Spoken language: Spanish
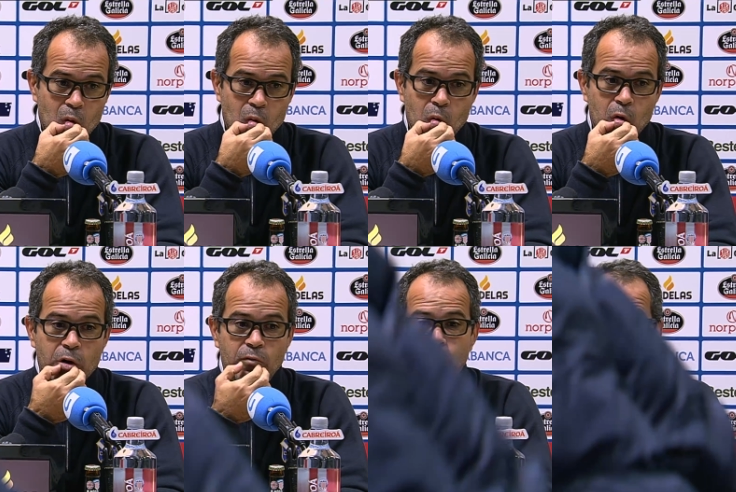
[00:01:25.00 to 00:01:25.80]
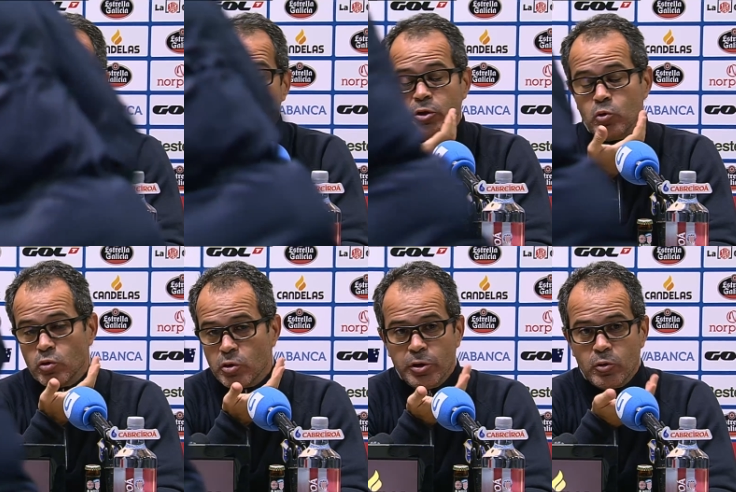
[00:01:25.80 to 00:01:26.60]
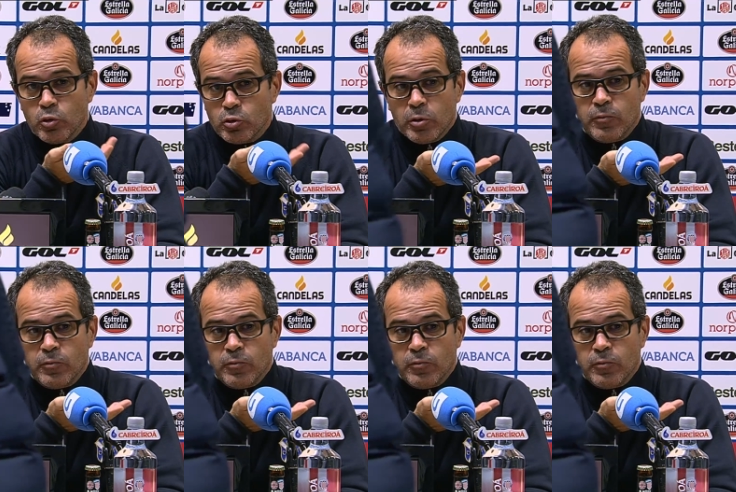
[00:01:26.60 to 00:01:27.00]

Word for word: Yo creo que el fútbol no es justo ni injusto.